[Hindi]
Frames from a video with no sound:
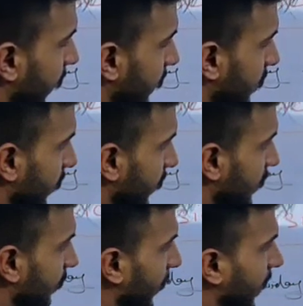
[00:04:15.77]
टेस्ट भी
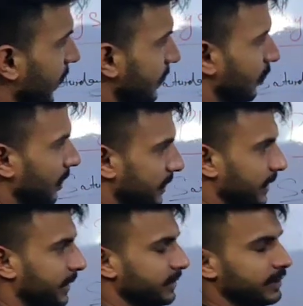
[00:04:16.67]
इसी प्रकार से होगा
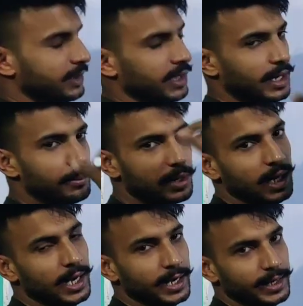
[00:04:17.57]
जैसे कि आपका
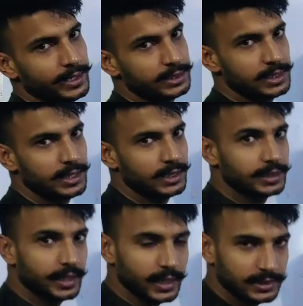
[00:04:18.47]
आगे टेस्ट लिया
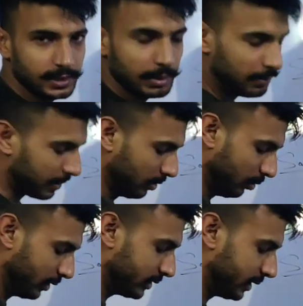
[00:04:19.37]
जाएगा जब आपका
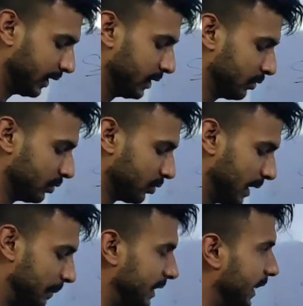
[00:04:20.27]
ओरिजिनल टेस्ट हो
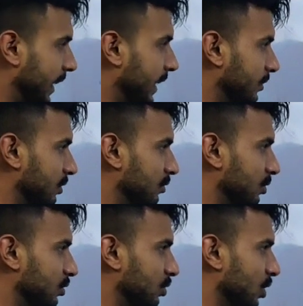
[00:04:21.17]
चुका है मैं दे के आ चुका हूं
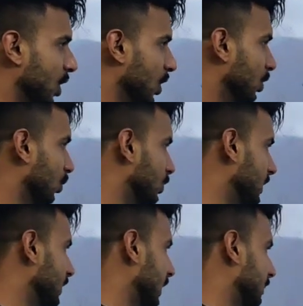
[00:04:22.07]
दोस्तों तो
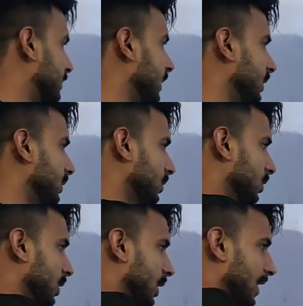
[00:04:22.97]
उसी हिसाब से
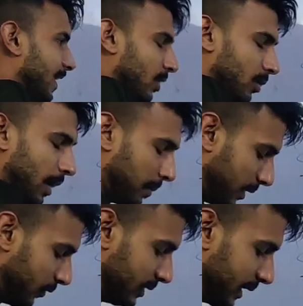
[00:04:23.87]

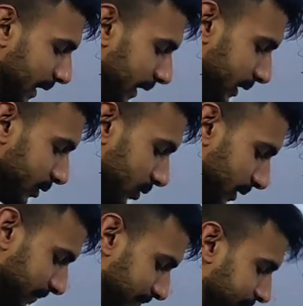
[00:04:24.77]
आपका फिजिकल टेस्ट
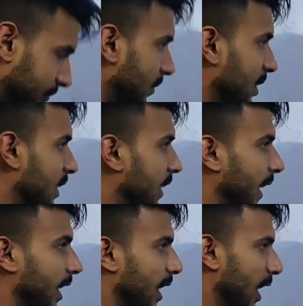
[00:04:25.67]
होगा ठीक
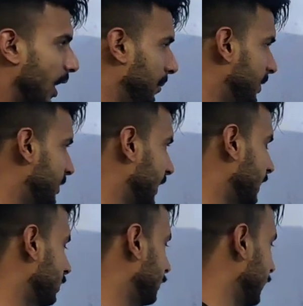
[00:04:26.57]
है अब इस
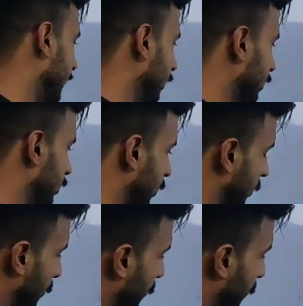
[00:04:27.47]
टेस्ट में देखिए दोस्तों